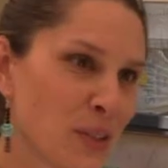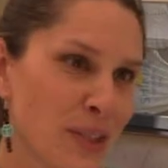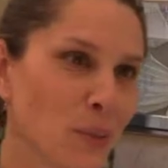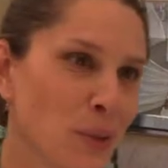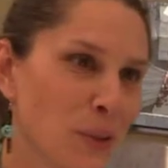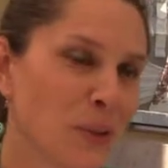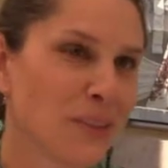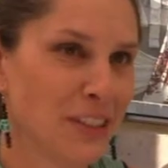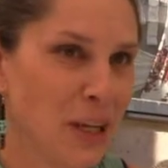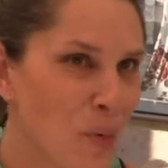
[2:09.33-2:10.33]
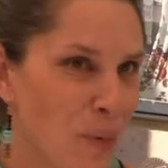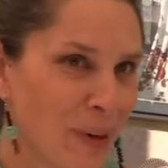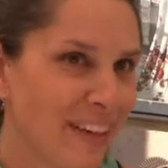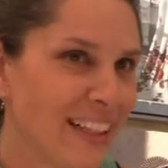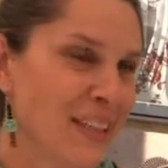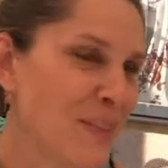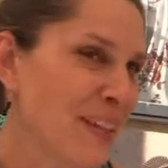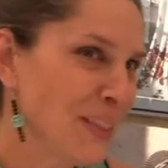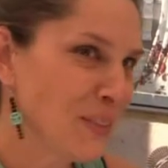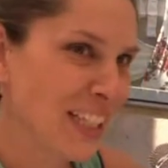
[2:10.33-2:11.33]
siamo diciamo,
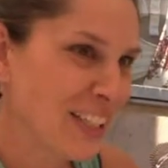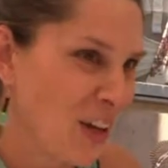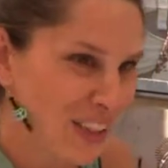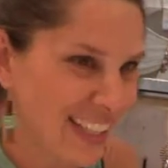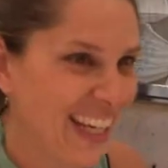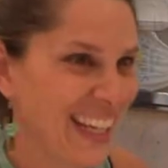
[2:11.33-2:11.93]
prevalentemente tutte donne,